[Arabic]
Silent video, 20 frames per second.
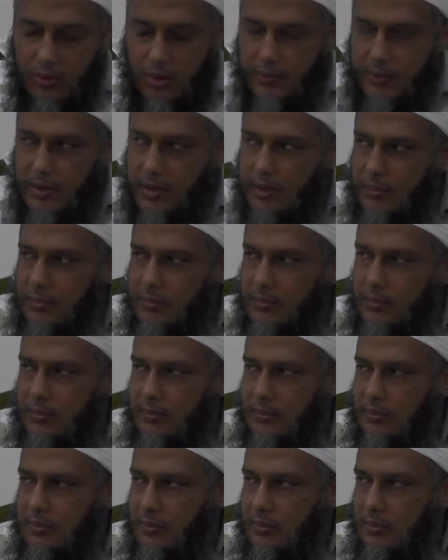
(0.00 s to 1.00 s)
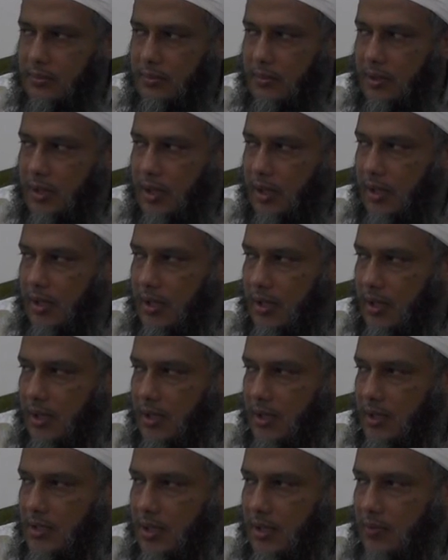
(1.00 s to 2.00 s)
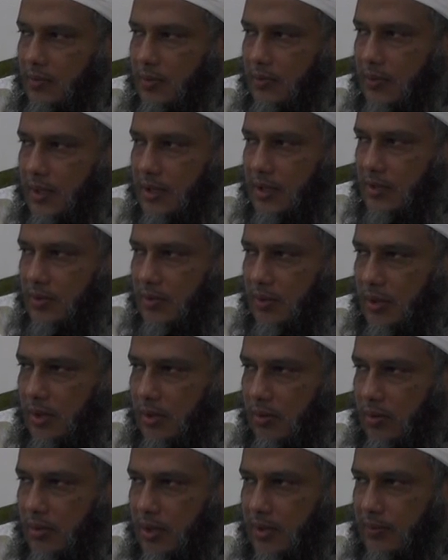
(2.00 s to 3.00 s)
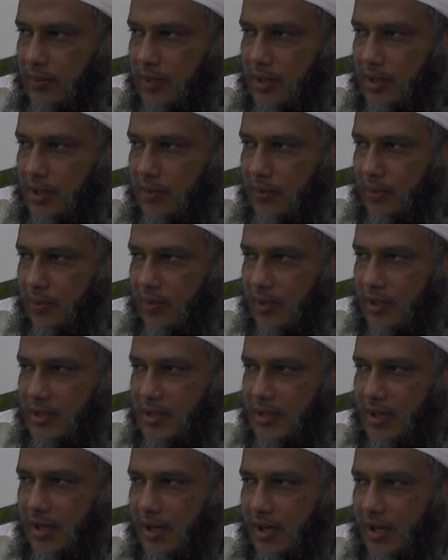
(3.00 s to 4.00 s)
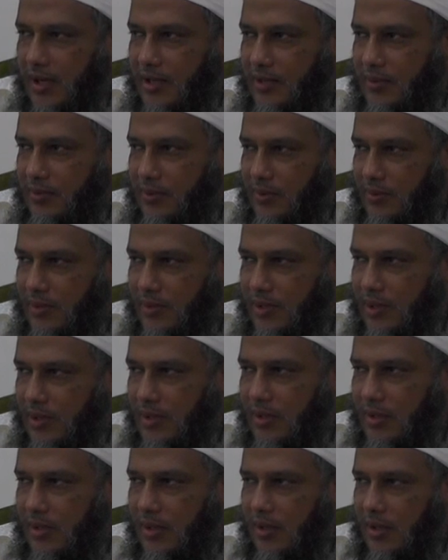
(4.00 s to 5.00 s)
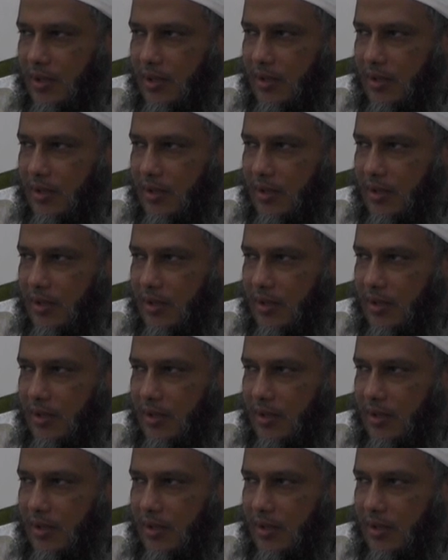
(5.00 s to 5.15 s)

ومنهم الذين أسلموا بعد صلح الحديبية من قريش كخالد بن الوليد